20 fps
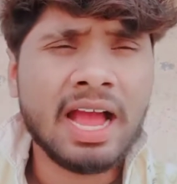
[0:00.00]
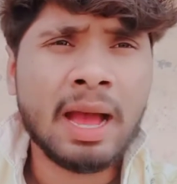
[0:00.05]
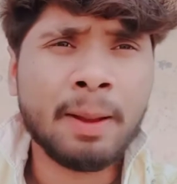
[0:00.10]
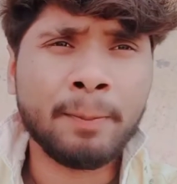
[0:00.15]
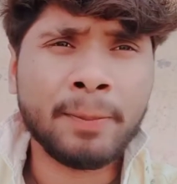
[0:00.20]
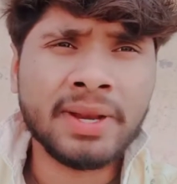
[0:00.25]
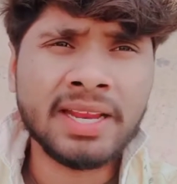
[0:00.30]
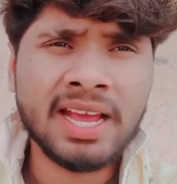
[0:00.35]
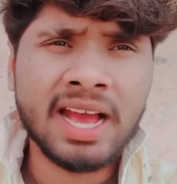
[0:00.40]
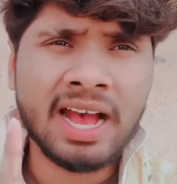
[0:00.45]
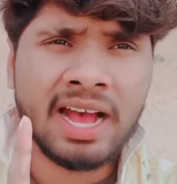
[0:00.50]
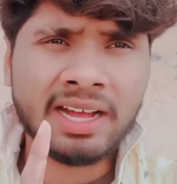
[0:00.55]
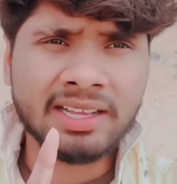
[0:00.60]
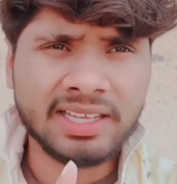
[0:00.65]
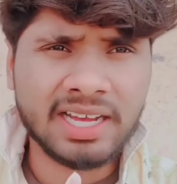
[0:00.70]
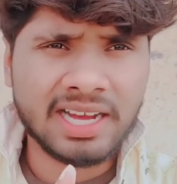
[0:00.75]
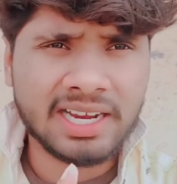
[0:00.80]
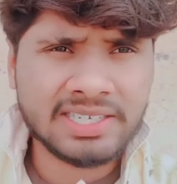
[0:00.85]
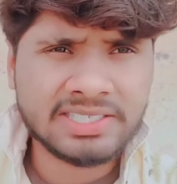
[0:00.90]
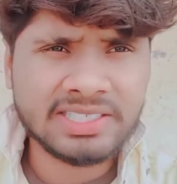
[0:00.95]
अपने
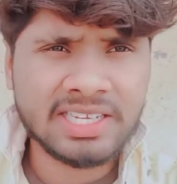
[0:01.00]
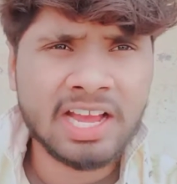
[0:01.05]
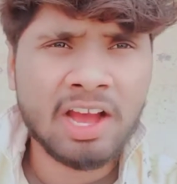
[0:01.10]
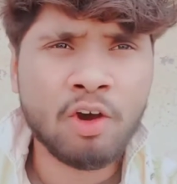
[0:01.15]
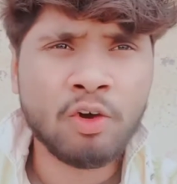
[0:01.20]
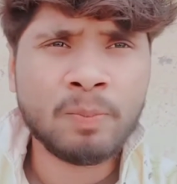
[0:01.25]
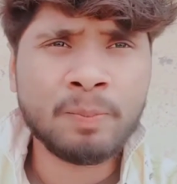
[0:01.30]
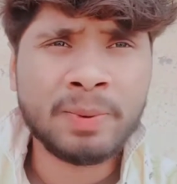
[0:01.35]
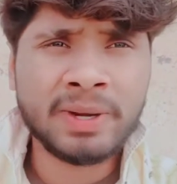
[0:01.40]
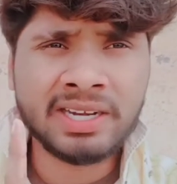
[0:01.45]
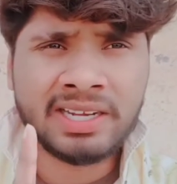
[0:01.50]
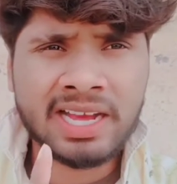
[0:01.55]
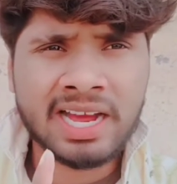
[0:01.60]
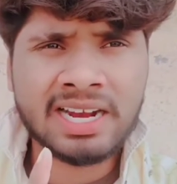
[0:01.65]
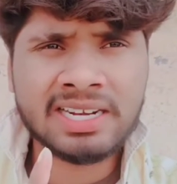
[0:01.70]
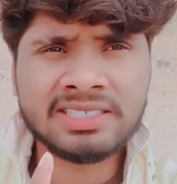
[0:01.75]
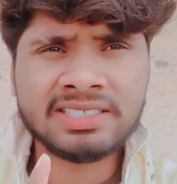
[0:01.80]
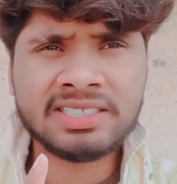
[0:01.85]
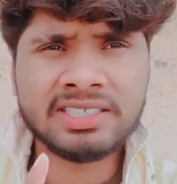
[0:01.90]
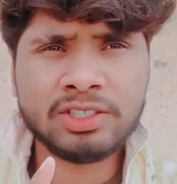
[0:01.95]
आधार से और पेन
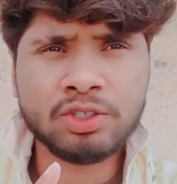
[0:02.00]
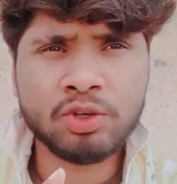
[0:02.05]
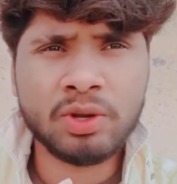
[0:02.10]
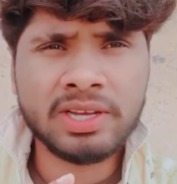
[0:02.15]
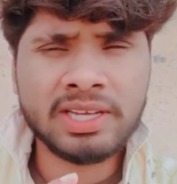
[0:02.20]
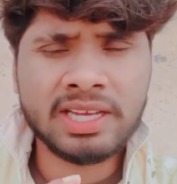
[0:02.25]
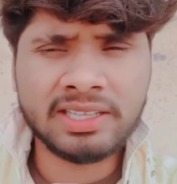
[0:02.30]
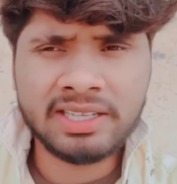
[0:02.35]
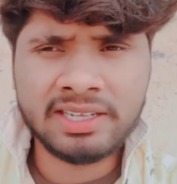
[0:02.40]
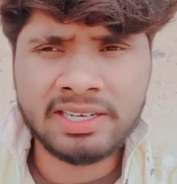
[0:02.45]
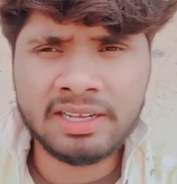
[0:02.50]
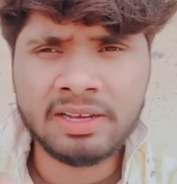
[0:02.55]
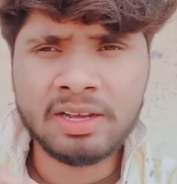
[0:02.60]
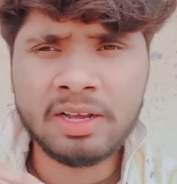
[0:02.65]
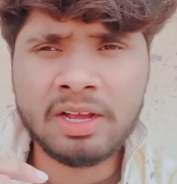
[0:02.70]
कार्ड से जो है यदि